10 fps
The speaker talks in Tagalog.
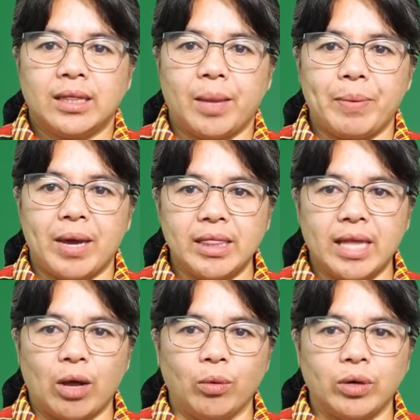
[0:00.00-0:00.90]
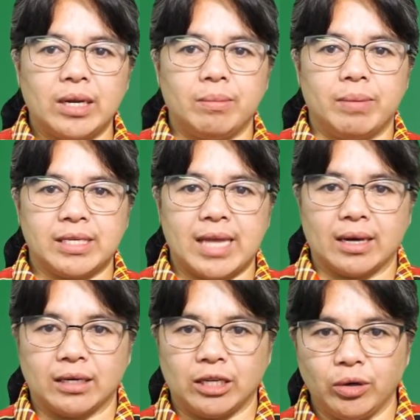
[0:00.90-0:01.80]
Tapian tako din
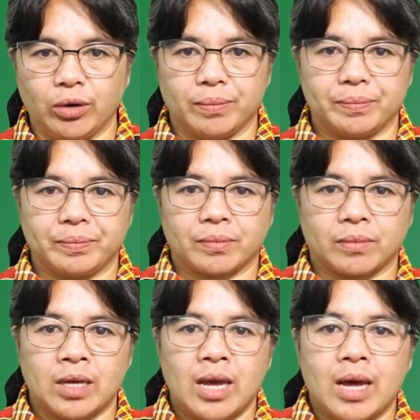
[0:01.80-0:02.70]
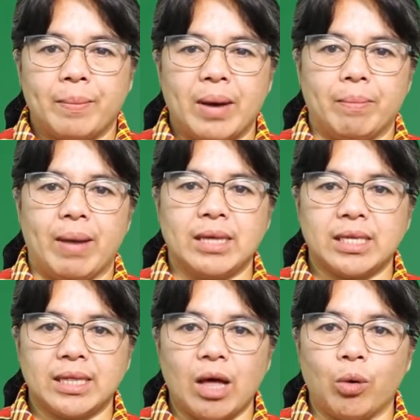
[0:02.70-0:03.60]
basa inyo Man
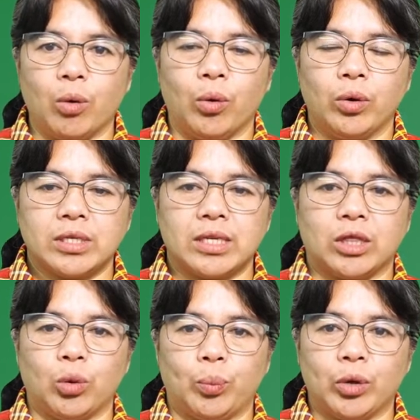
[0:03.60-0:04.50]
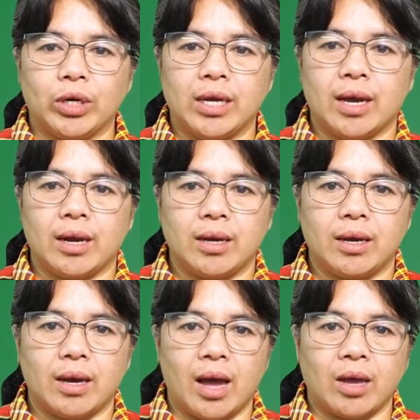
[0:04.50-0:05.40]
basa tako, si tupog di
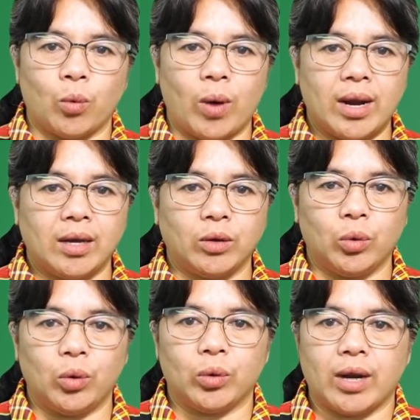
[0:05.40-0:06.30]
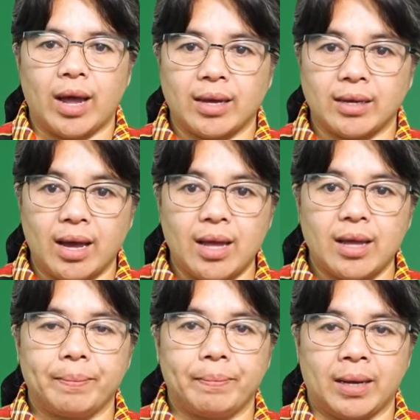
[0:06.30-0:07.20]
kali ay waday ulog
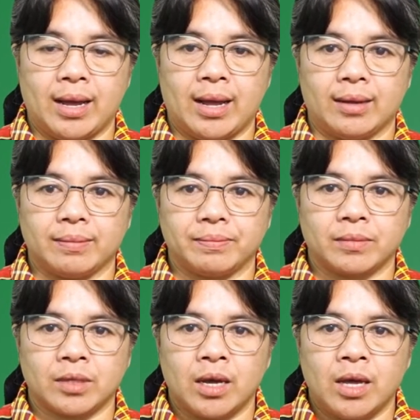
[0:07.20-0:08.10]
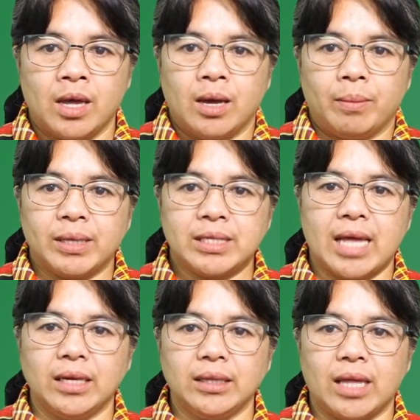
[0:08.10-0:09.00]
naya maga.
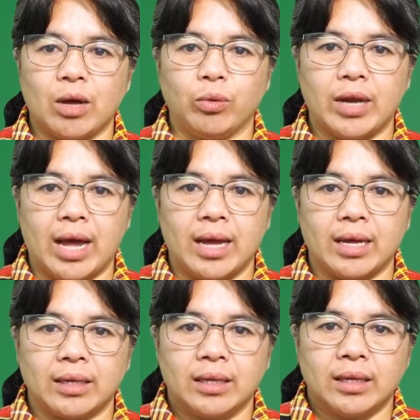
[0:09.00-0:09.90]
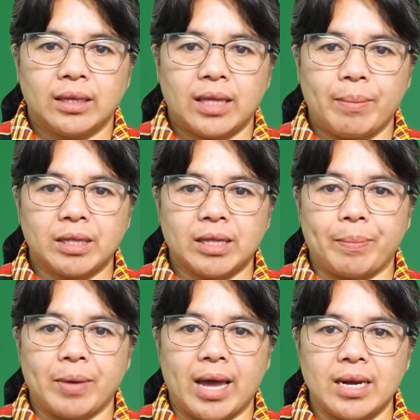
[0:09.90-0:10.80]
Basaan tako na,
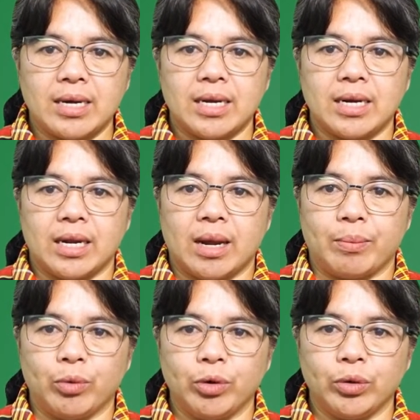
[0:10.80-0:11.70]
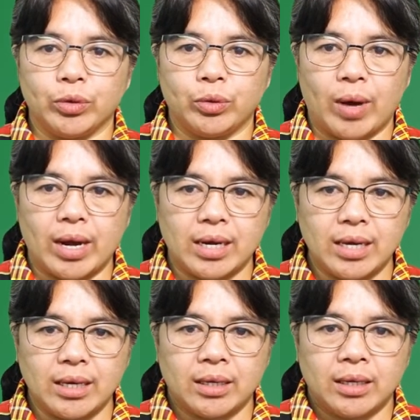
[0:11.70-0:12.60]
tamatapian din inamuyo
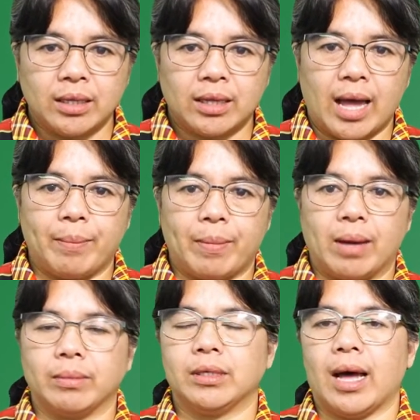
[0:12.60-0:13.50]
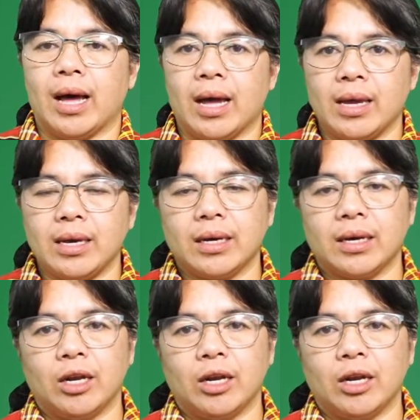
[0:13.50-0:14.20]
udwani, taam amud ay